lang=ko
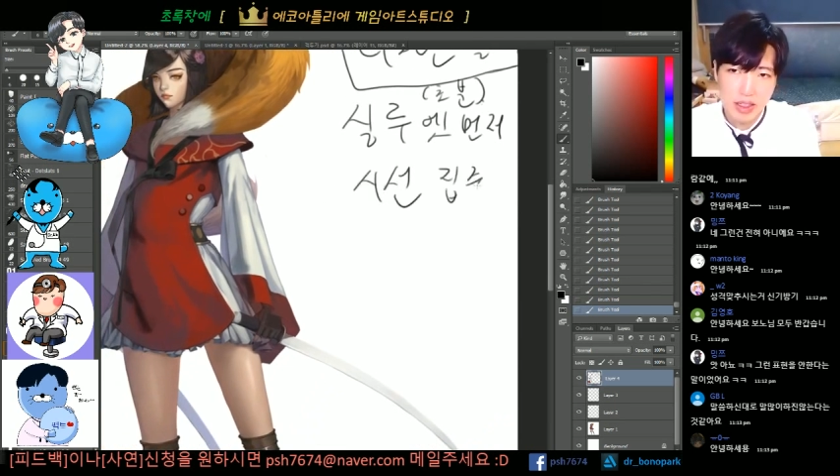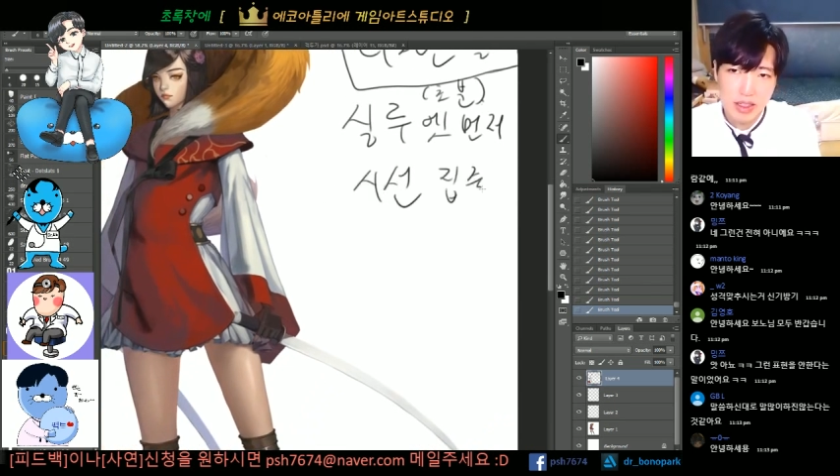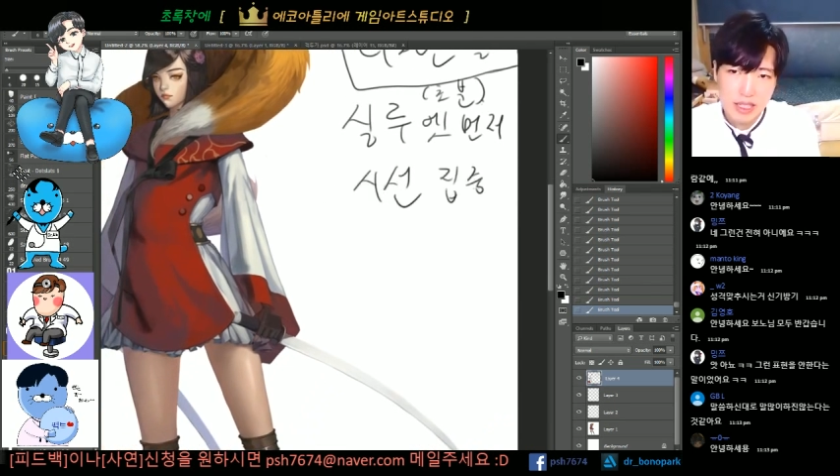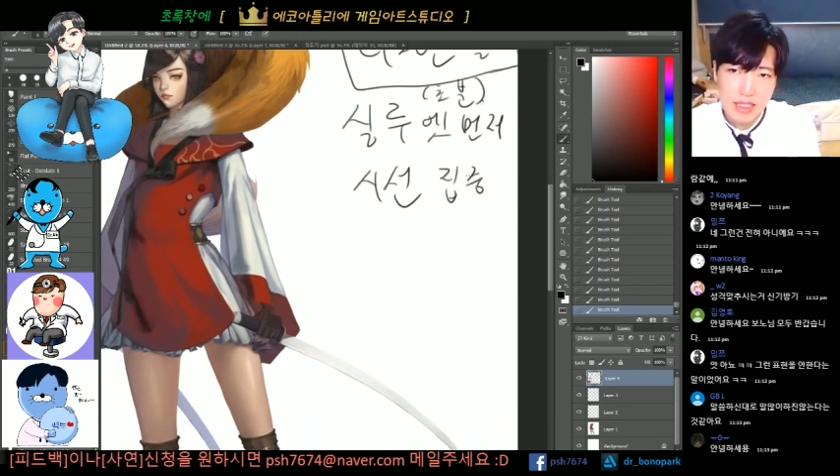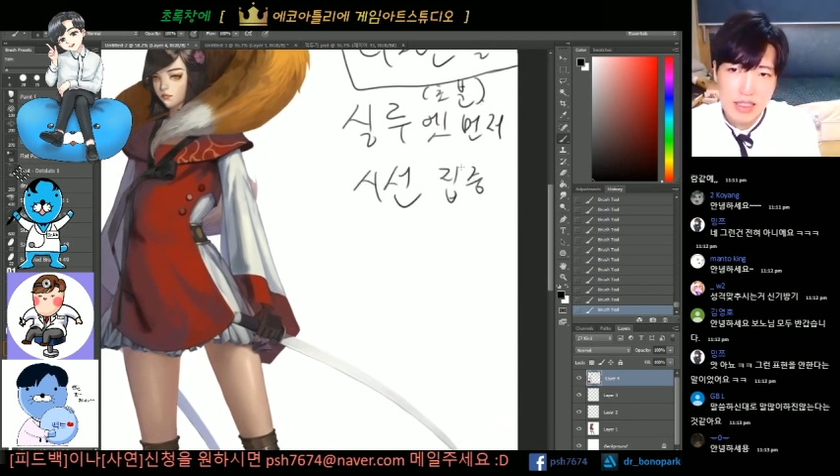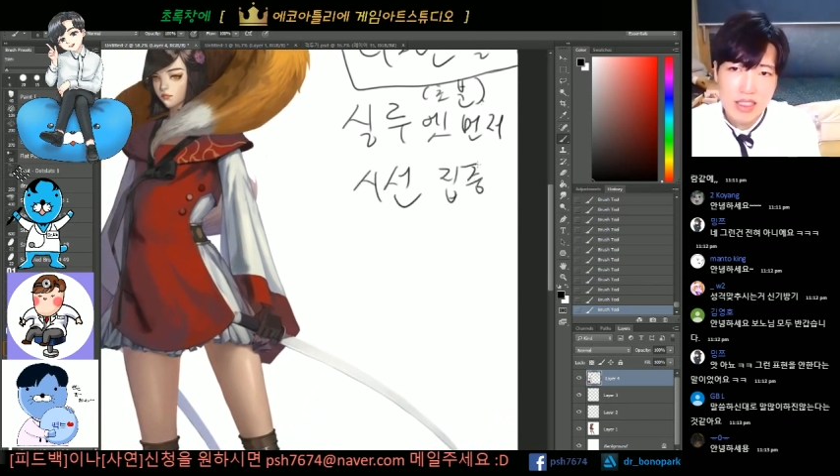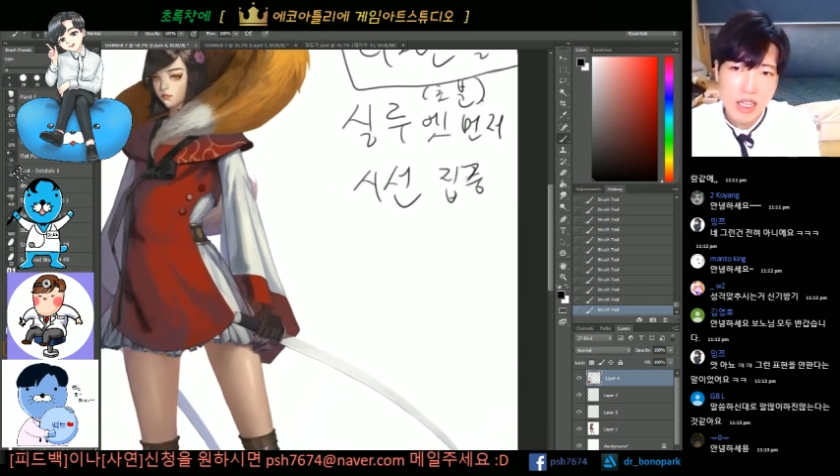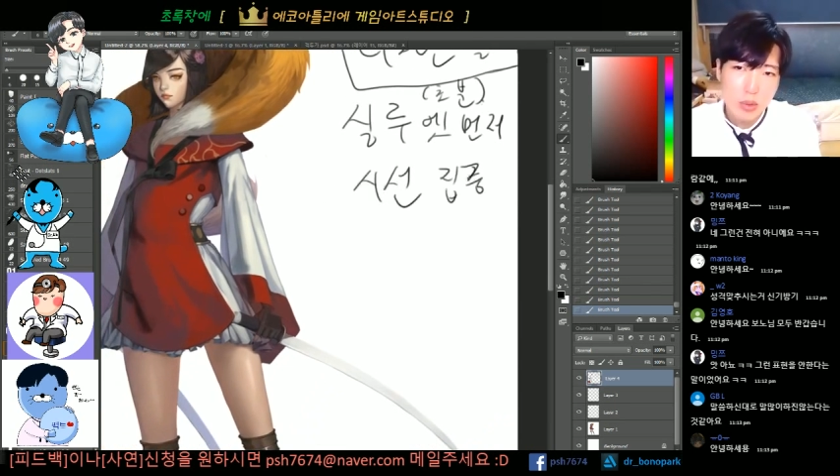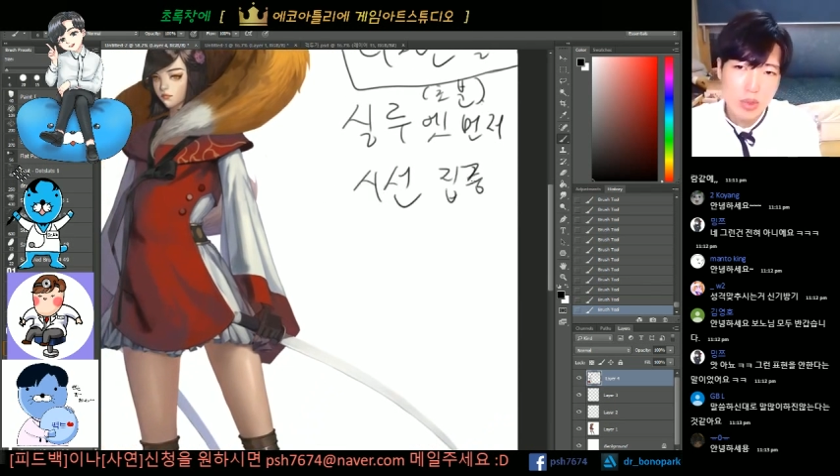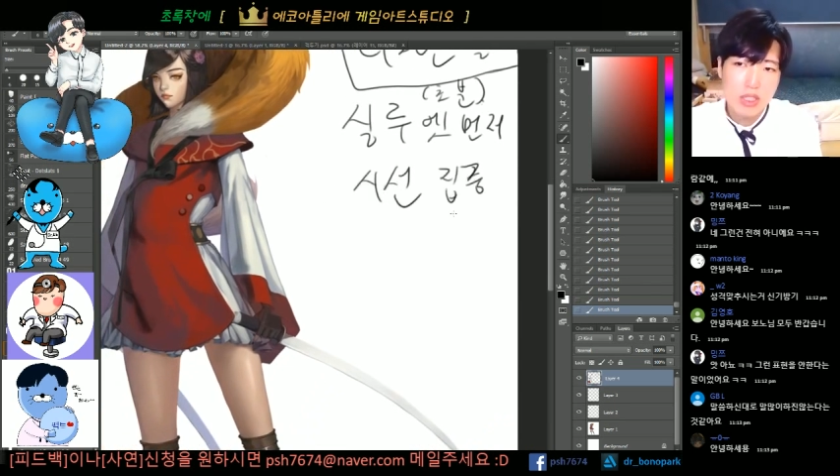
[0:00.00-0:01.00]

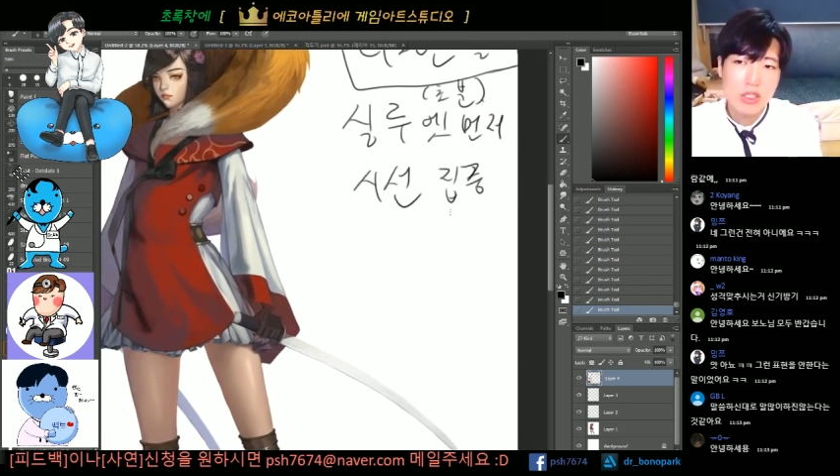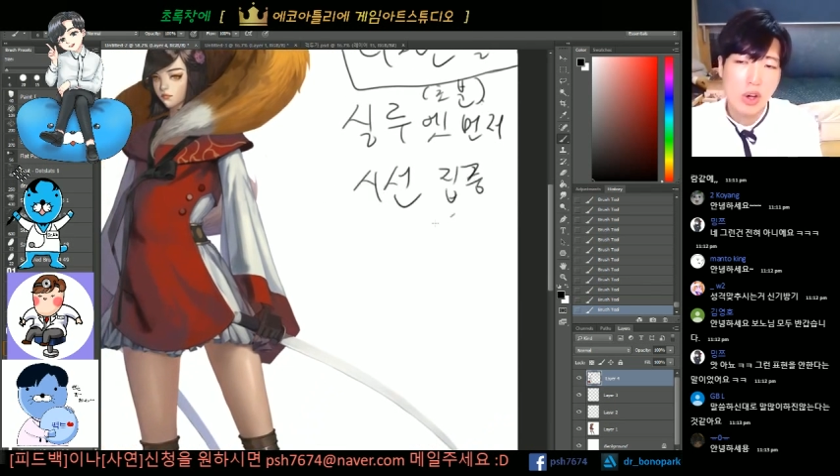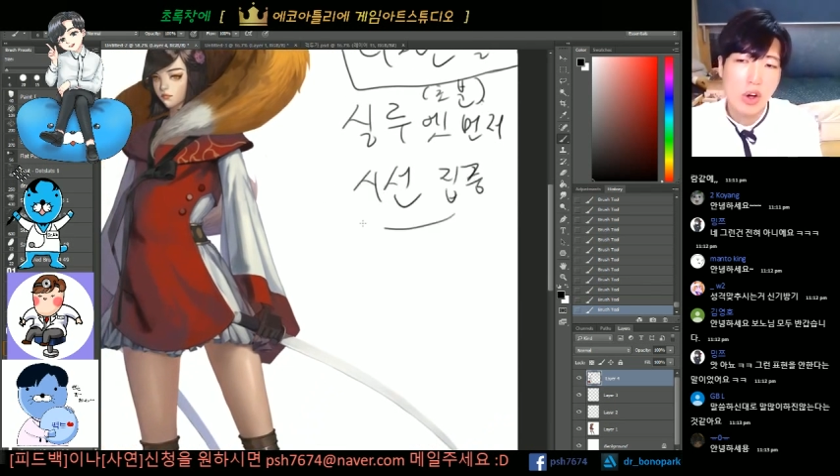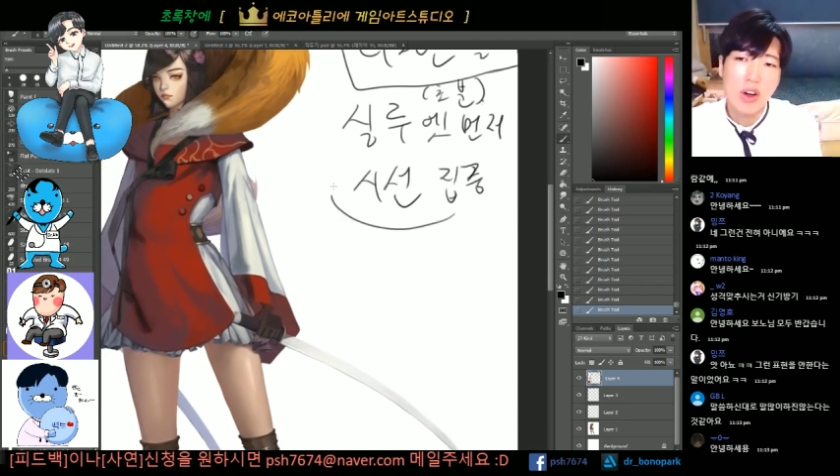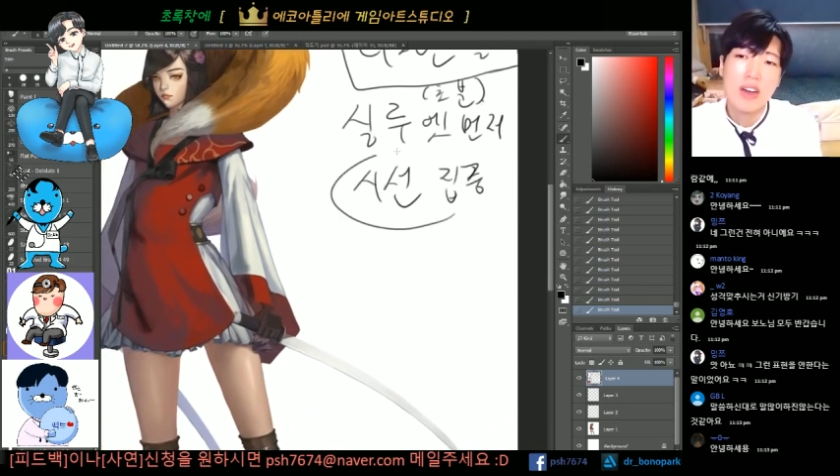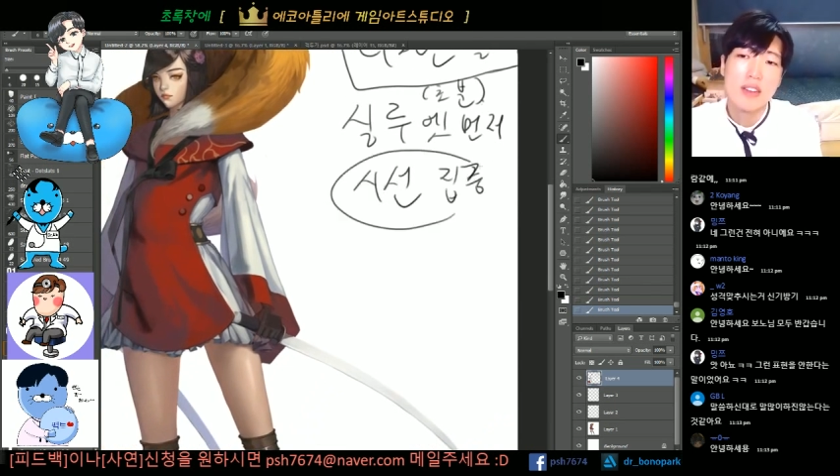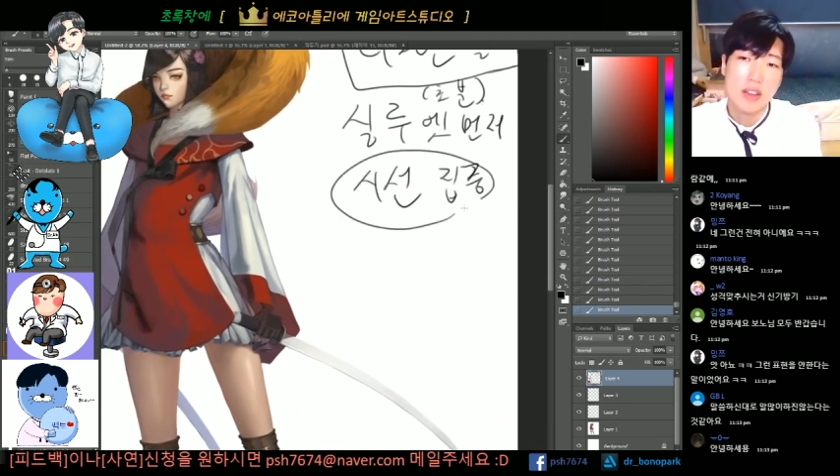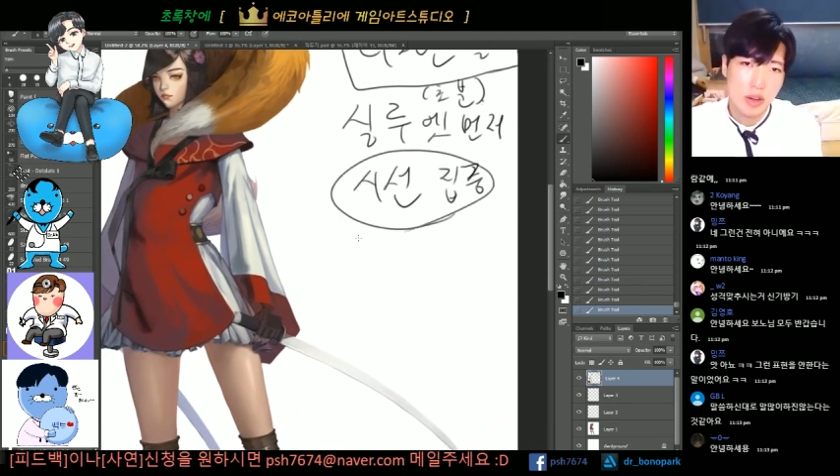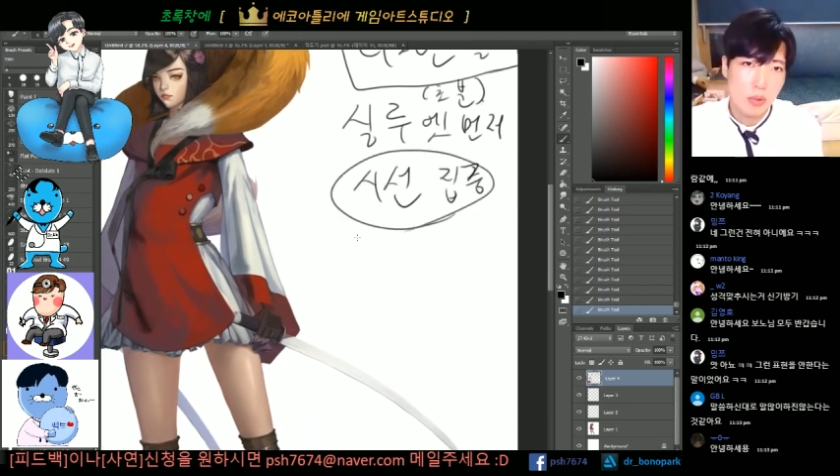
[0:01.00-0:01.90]
찾는다기보단 정하세요